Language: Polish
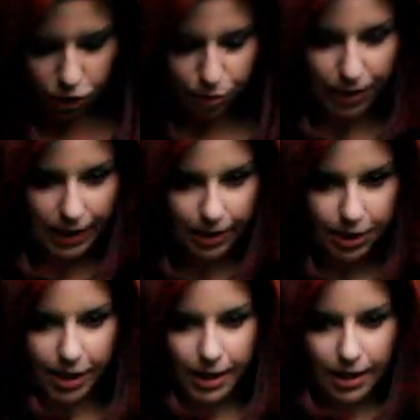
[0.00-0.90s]

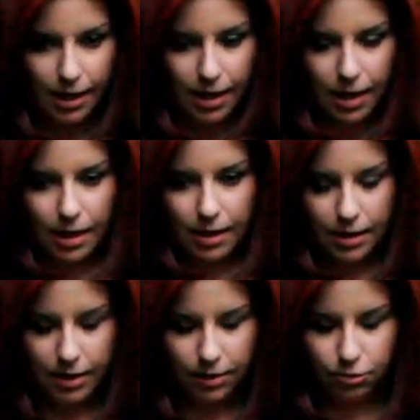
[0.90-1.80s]
odpinacie
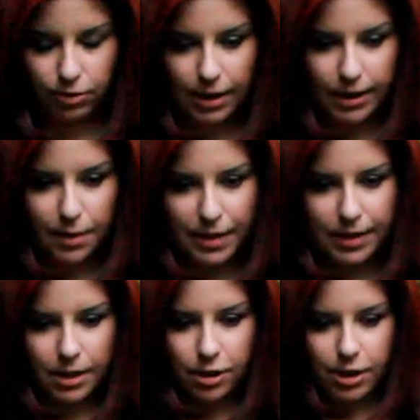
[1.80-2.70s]
e, tutaj te
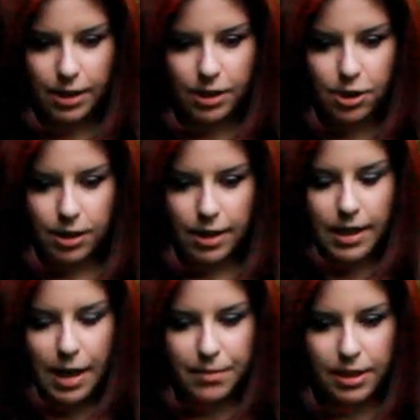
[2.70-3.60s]
paseczki czy te
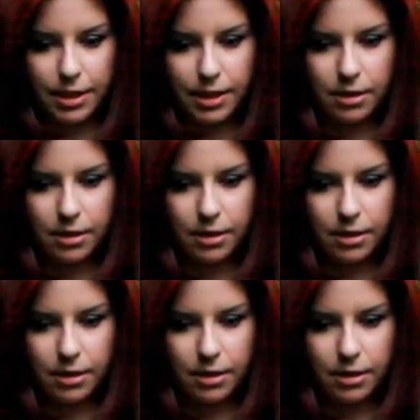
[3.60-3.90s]
klamry